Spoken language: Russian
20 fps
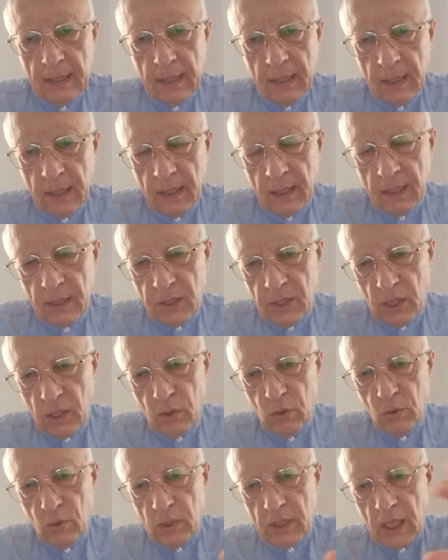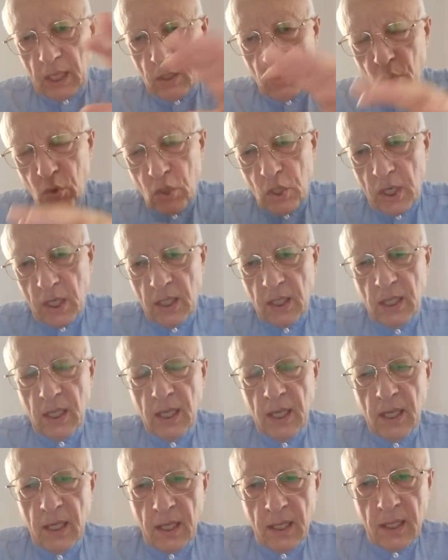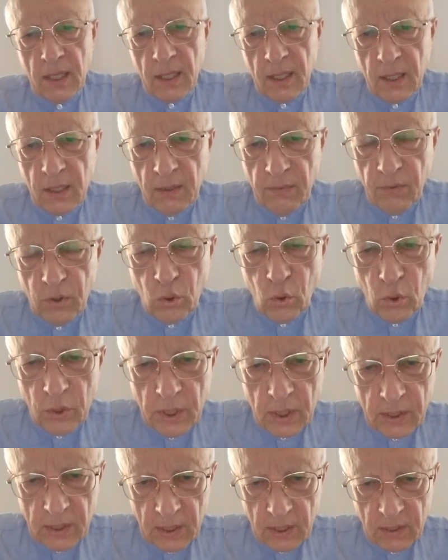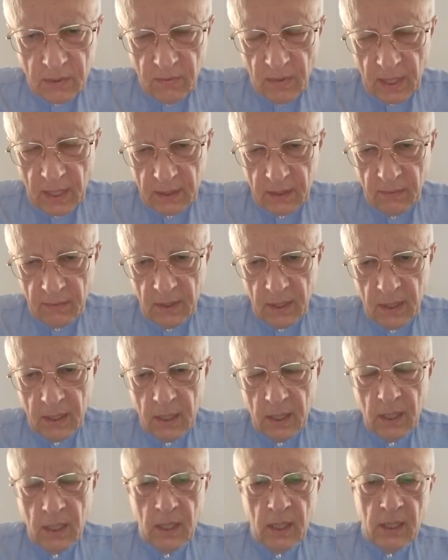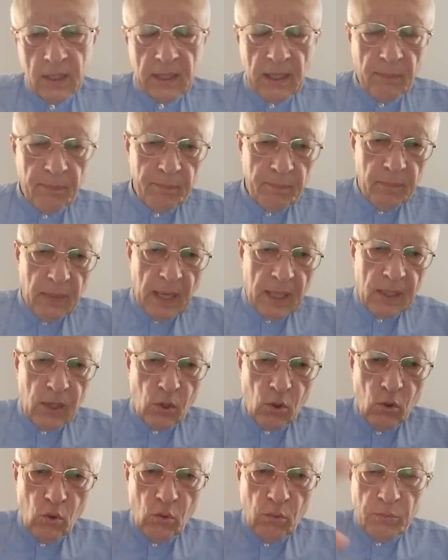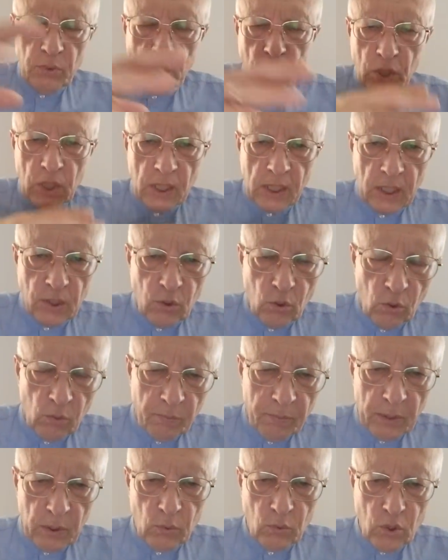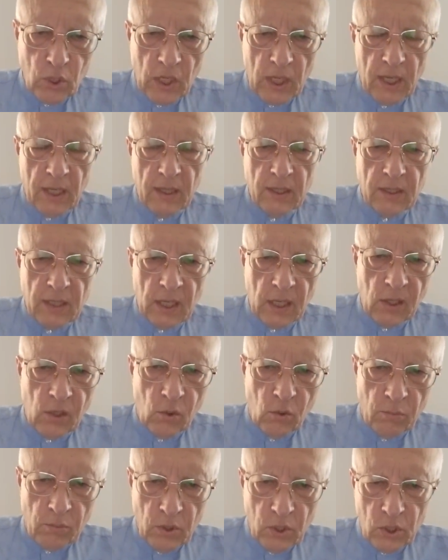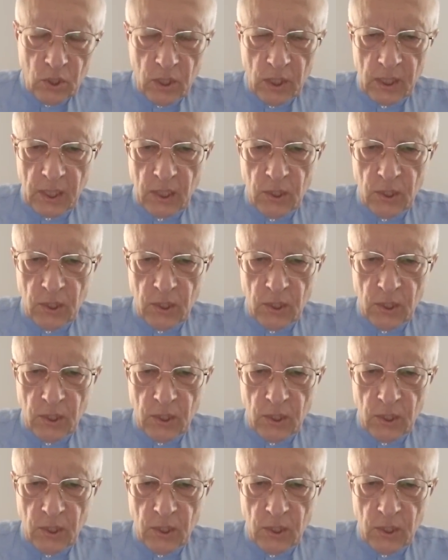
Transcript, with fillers: э, делают окружение э, и выходят на Сватово. Там огромнейший котел получается, огромнейший